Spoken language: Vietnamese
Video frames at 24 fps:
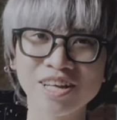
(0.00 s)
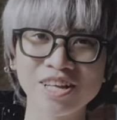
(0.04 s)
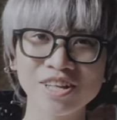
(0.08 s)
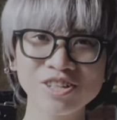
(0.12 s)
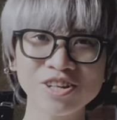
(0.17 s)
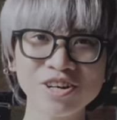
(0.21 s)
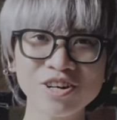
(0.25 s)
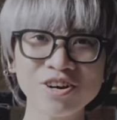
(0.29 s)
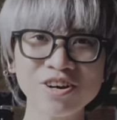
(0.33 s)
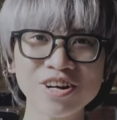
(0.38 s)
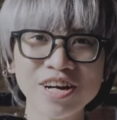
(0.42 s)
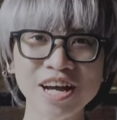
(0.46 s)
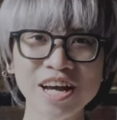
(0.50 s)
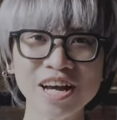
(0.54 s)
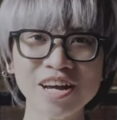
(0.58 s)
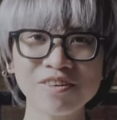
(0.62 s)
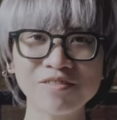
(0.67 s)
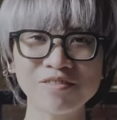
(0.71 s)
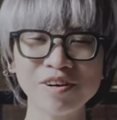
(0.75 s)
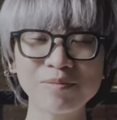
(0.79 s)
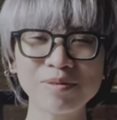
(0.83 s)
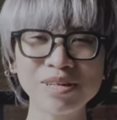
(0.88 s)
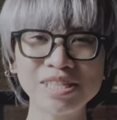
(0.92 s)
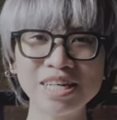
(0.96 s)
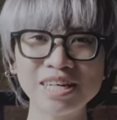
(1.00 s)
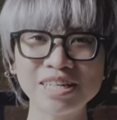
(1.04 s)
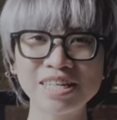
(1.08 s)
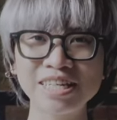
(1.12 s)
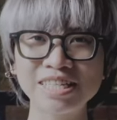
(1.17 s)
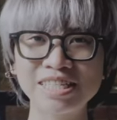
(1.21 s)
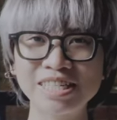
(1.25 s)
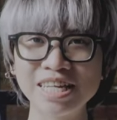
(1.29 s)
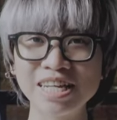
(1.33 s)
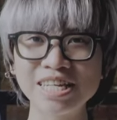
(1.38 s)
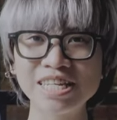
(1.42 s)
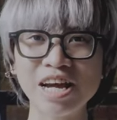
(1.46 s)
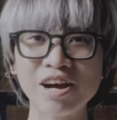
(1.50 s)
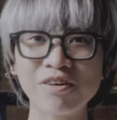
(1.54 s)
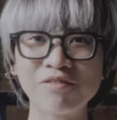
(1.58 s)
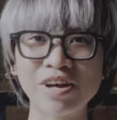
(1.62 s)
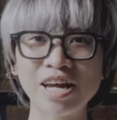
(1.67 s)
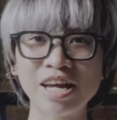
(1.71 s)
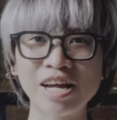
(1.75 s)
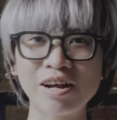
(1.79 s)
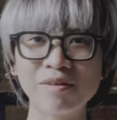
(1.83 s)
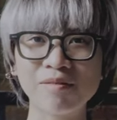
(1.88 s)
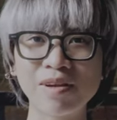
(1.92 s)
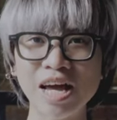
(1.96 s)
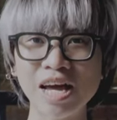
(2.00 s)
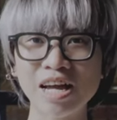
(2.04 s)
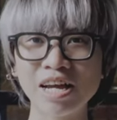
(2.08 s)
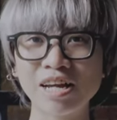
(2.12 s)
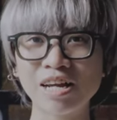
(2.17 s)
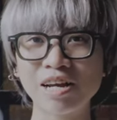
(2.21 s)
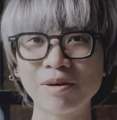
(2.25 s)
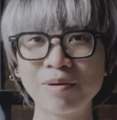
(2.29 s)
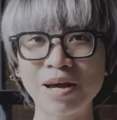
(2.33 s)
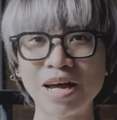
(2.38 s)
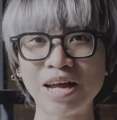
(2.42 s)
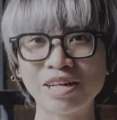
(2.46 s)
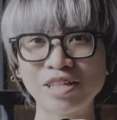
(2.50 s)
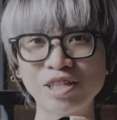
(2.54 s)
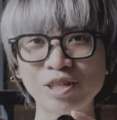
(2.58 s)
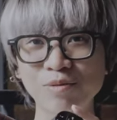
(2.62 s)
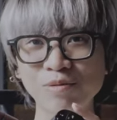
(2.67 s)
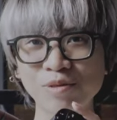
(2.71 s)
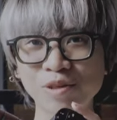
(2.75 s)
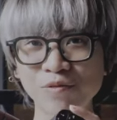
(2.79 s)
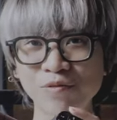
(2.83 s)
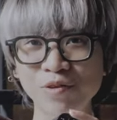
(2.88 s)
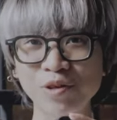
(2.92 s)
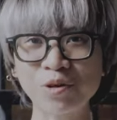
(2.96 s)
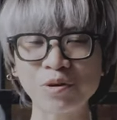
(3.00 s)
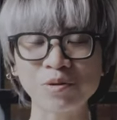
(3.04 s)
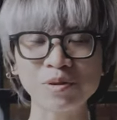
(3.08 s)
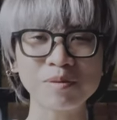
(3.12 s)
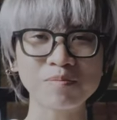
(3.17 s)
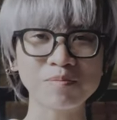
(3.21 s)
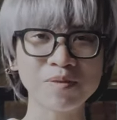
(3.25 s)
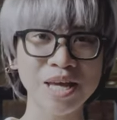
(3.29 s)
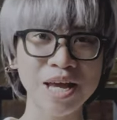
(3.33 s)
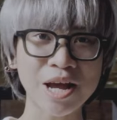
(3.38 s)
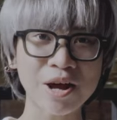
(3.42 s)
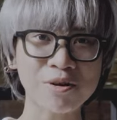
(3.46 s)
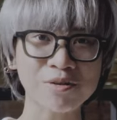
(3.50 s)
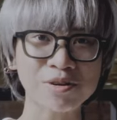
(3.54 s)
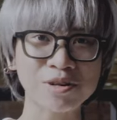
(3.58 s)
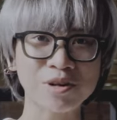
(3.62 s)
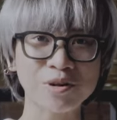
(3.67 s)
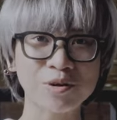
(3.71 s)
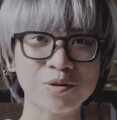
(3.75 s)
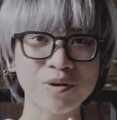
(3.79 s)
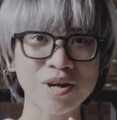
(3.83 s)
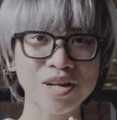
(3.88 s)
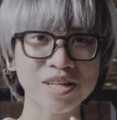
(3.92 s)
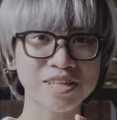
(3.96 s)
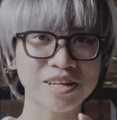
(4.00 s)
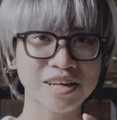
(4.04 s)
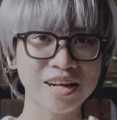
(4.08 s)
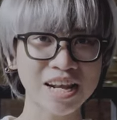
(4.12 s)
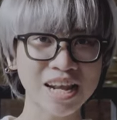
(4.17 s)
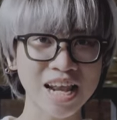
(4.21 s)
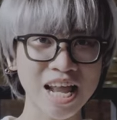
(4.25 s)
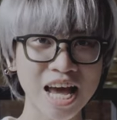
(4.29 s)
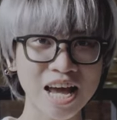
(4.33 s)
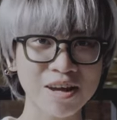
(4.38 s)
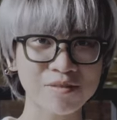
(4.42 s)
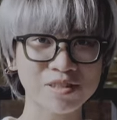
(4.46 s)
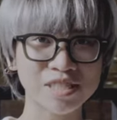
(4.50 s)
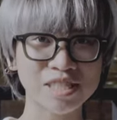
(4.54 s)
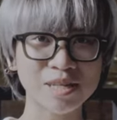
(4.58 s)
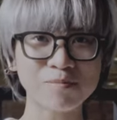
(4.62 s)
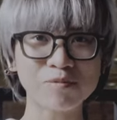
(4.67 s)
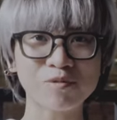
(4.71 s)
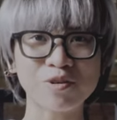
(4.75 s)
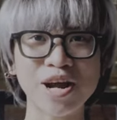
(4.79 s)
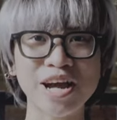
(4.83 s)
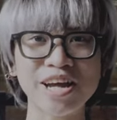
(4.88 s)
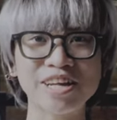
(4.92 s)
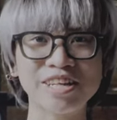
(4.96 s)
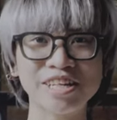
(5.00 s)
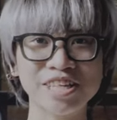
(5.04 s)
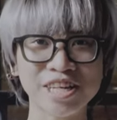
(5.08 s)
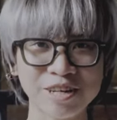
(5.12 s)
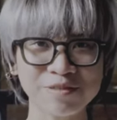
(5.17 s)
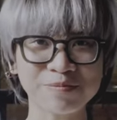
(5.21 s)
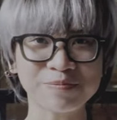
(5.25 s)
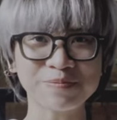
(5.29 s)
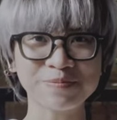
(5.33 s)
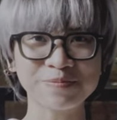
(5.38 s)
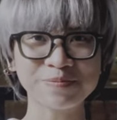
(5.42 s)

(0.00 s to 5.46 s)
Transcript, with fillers: Rồi ok, và bây giờ thì xin chào và hẹn gặp lại các bạn trong những video tiếp theo. Đừng quên nhấn like và subscribe nữa nhé.